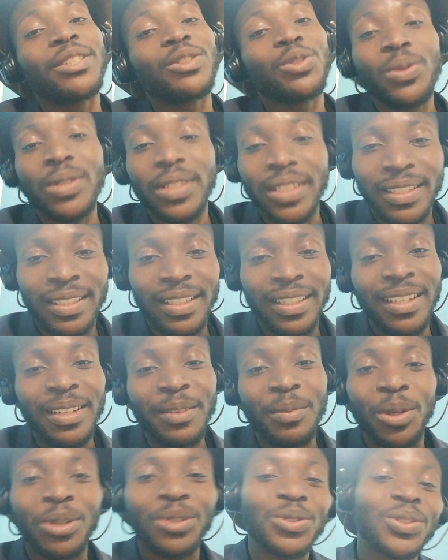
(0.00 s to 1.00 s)
de plein de choses, hein,
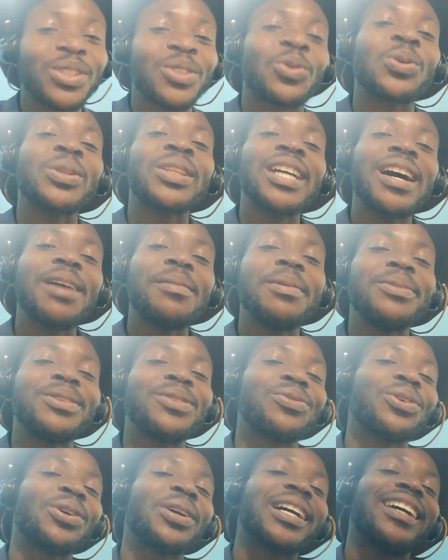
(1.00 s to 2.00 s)
hein. bon, c'est trop tard, même
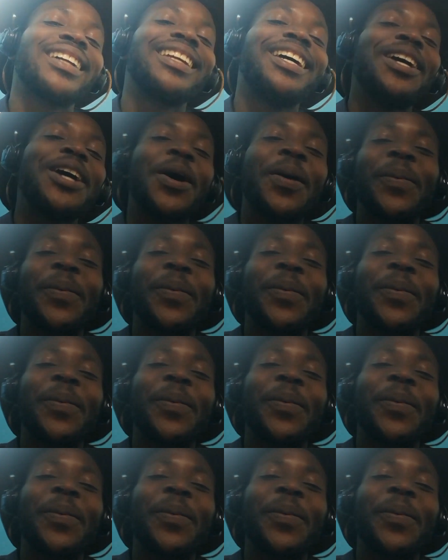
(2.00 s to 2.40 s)
si vous regardez